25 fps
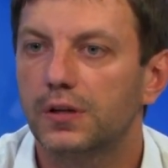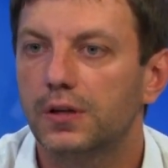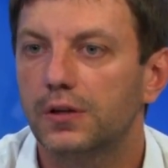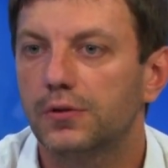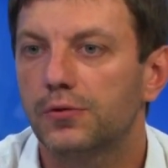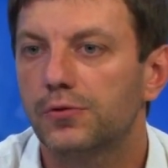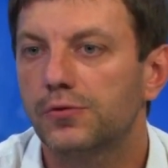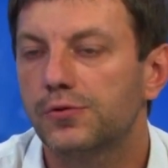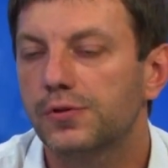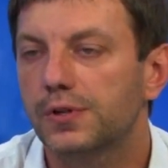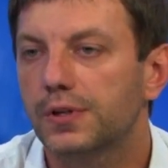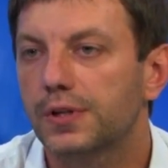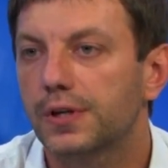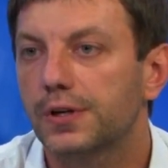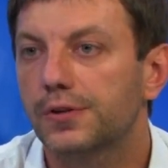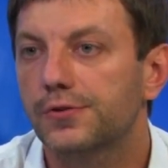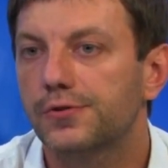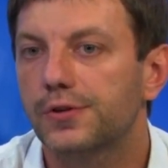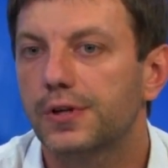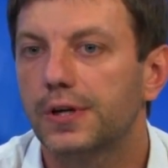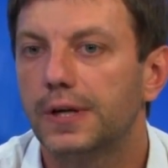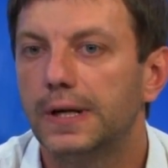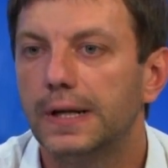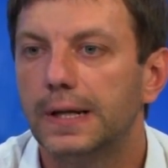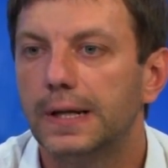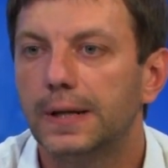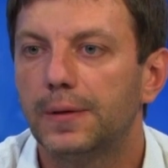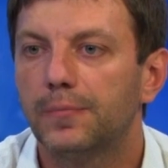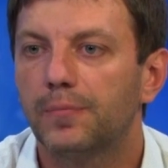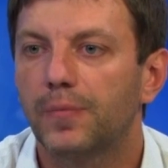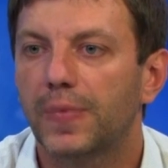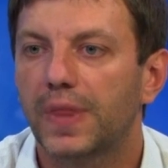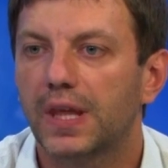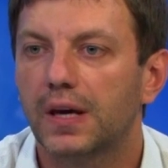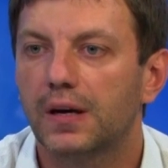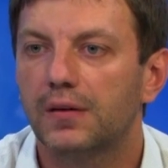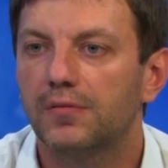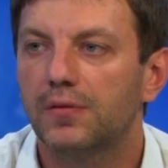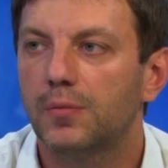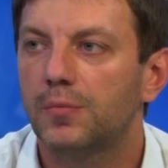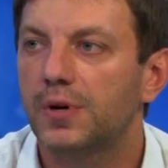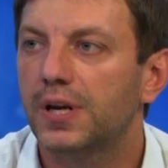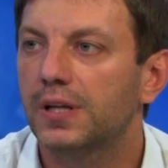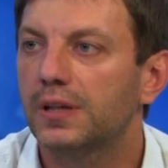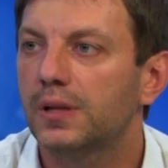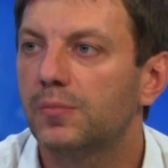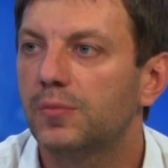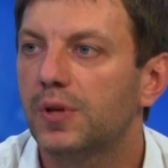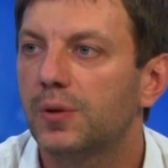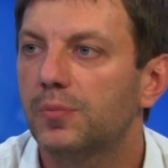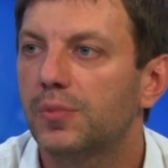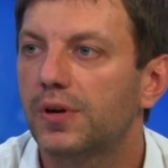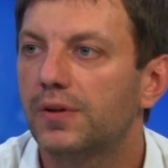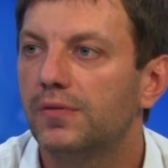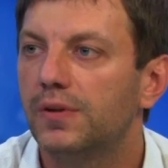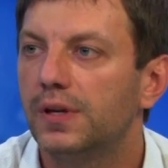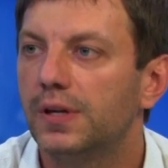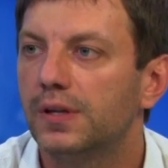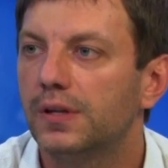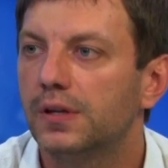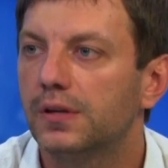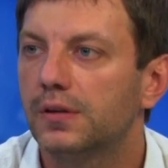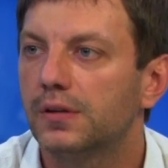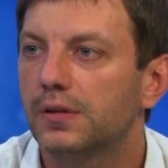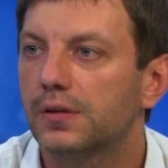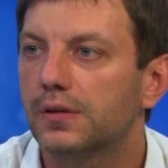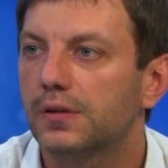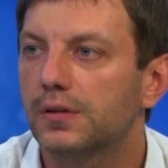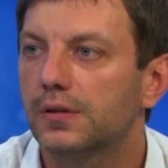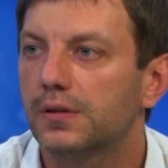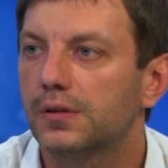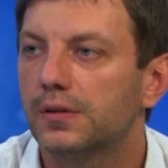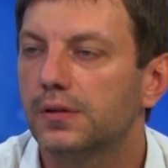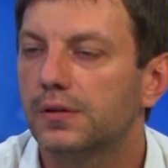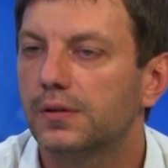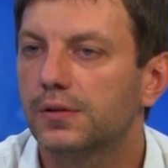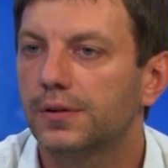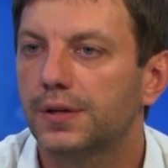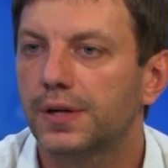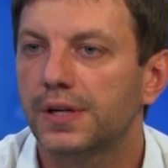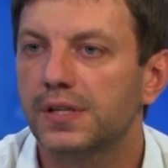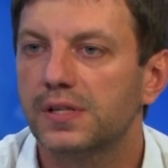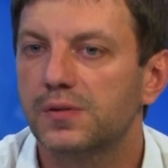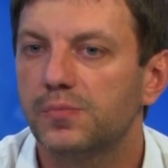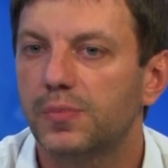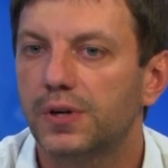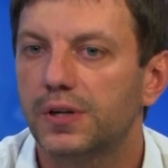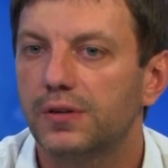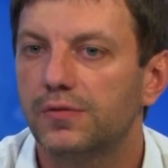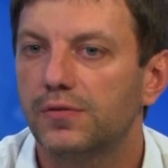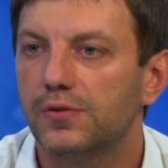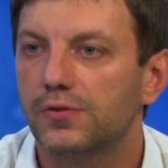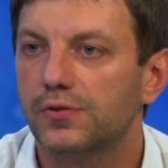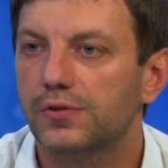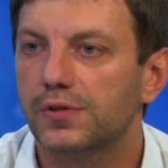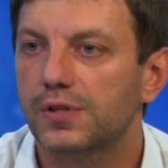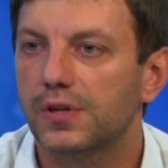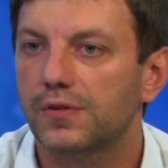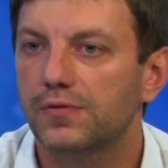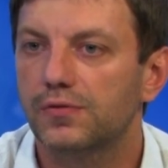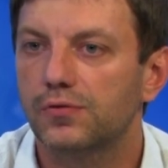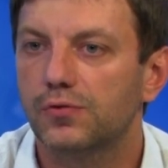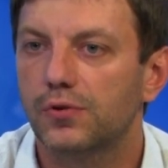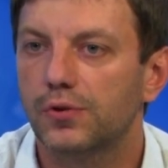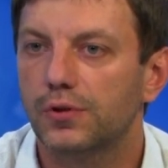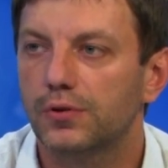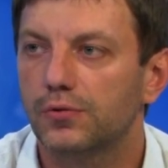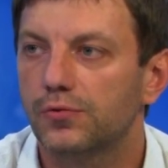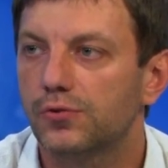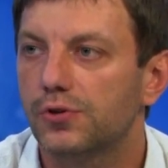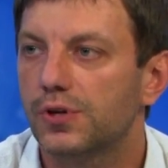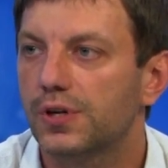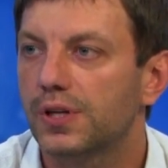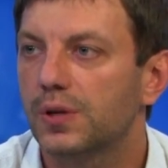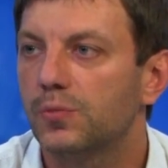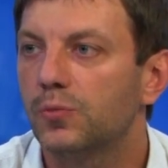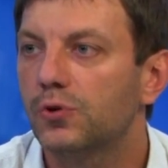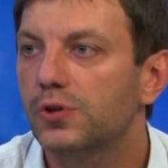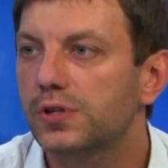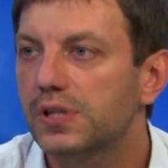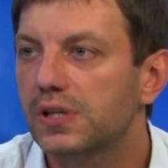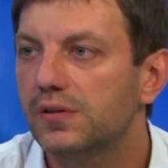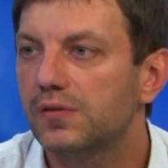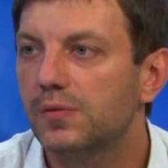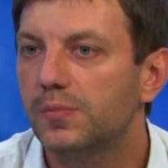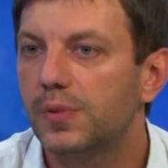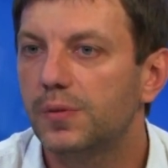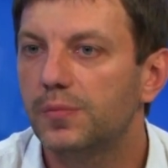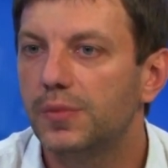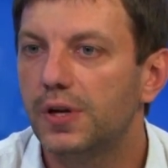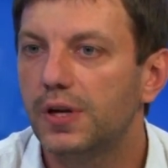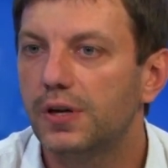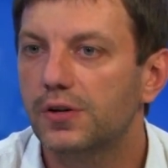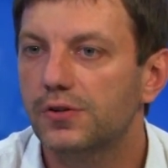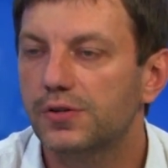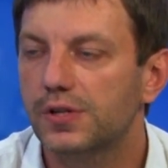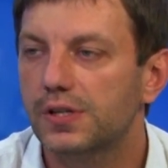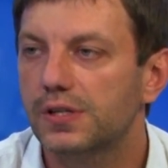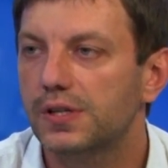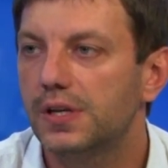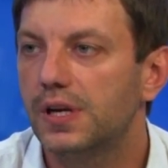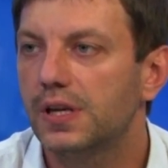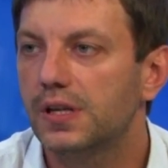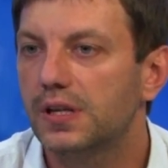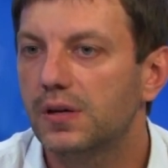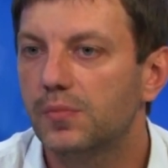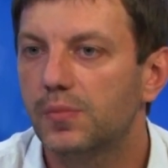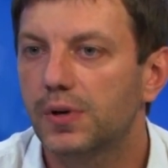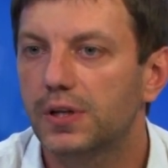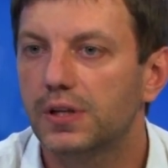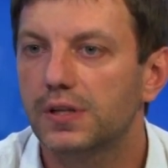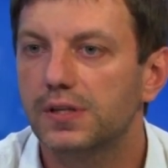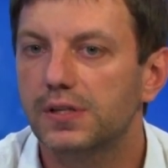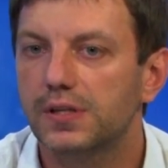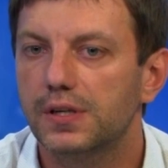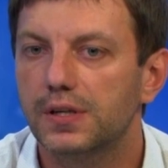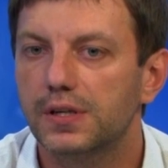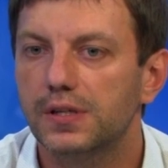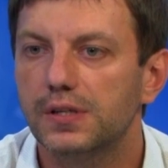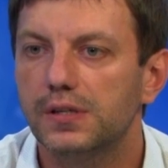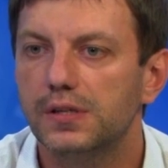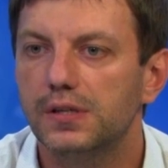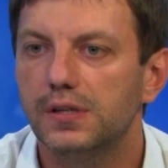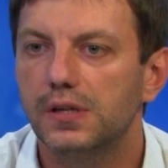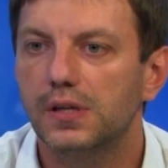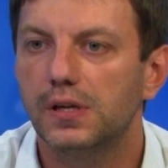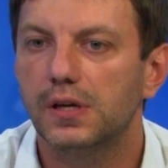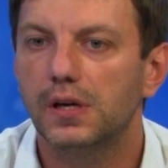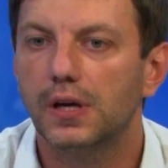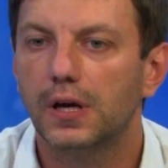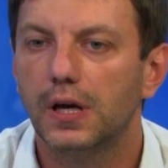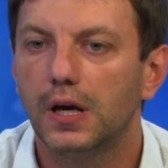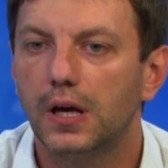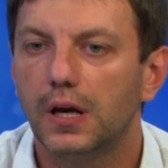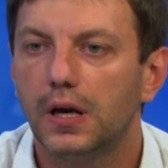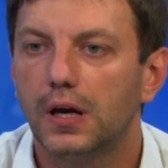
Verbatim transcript: Да, точно так же в обратном направлении транспорт движется в сторону Черноморского побережья, средней полосы России.